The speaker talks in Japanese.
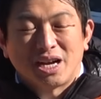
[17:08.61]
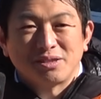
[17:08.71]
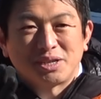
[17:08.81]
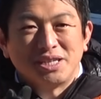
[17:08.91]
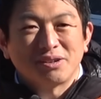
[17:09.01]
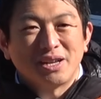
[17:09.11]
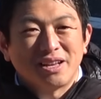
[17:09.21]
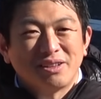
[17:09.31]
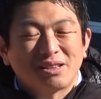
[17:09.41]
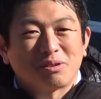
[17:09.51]
ちゃんと聞いてくれて
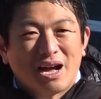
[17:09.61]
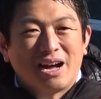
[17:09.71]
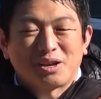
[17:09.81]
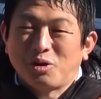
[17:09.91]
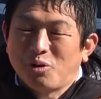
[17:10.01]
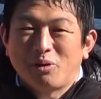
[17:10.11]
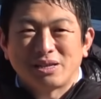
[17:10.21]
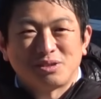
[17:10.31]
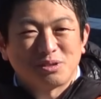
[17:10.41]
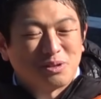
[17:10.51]
るなとか、今日
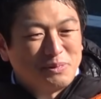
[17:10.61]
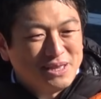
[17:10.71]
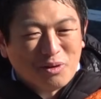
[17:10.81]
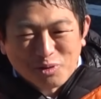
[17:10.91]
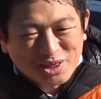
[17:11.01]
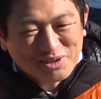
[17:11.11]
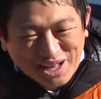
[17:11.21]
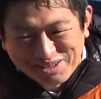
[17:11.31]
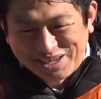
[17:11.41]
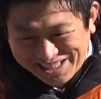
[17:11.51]
はちょっとみんな怒ってる
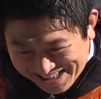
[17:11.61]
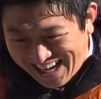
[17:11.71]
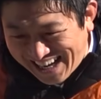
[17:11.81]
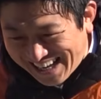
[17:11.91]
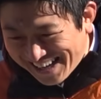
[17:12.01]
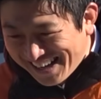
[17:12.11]
なとかですね、